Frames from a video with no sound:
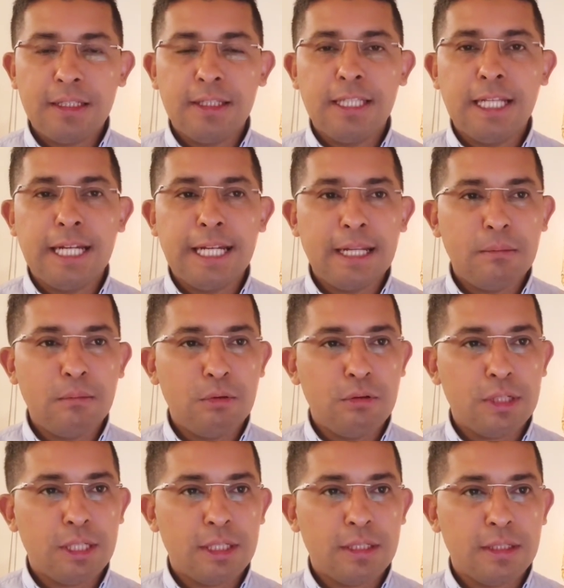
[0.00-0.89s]

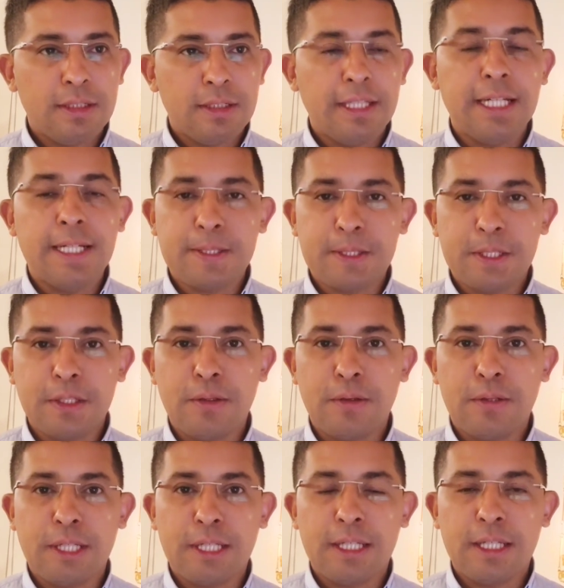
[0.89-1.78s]
nell'amore del
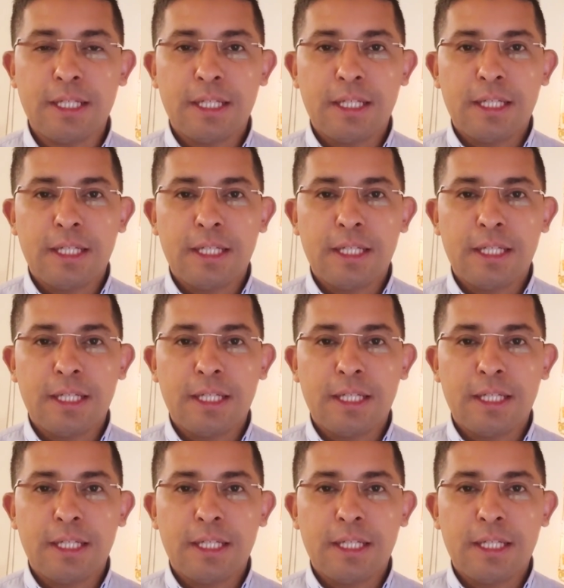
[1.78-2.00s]
Signore.